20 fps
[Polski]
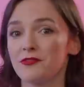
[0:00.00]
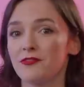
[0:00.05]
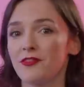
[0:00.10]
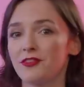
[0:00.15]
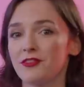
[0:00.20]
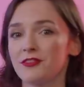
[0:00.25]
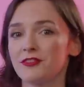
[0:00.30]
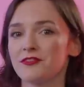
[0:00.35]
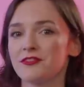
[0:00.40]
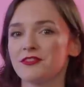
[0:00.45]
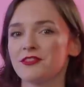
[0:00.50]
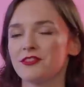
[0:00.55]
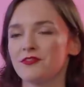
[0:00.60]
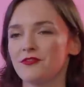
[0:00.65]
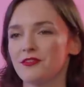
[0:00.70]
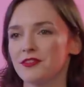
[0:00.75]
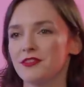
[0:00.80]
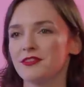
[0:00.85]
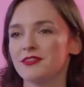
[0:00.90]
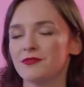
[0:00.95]
W
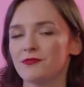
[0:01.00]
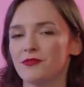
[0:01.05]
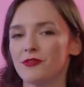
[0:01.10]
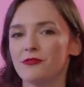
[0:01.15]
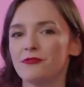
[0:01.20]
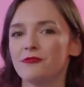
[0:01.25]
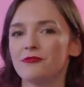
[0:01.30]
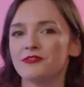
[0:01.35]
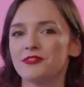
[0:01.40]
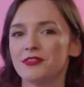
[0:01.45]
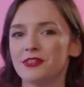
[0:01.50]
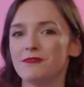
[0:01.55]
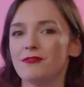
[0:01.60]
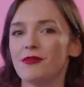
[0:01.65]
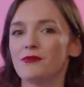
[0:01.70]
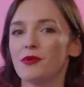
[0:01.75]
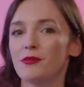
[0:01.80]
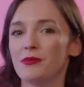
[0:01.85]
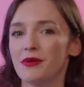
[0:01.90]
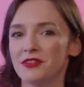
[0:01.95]
2019 roku
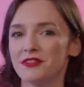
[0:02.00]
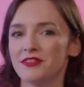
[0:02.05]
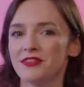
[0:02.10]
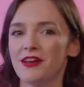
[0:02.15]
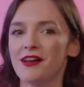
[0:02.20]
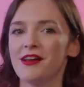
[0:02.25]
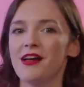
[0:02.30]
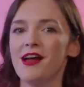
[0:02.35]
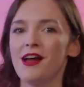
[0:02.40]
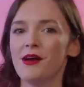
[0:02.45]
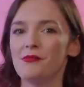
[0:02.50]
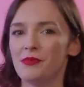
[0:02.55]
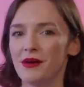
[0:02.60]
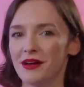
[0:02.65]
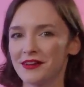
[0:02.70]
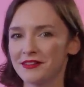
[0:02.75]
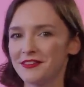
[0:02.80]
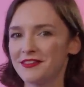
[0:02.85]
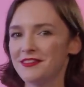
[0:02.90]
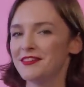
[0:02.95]
udzieliła poparcia
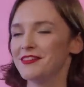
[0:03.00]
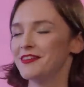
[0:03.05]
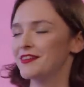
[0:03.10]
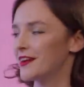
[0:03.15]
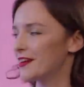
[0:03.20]
partii